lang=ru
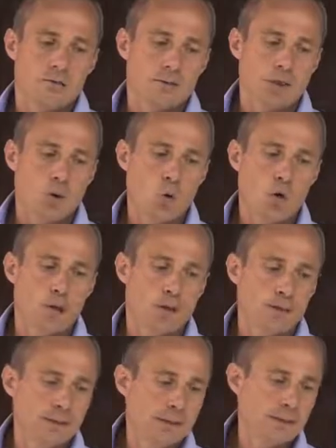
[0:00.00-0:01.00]
Второе –
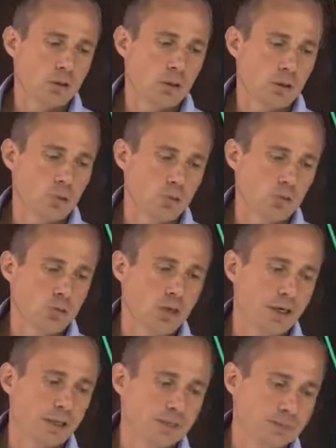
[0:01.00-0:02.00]
это
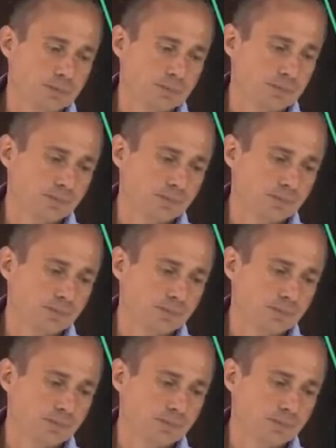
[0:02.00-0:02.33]
уверенность.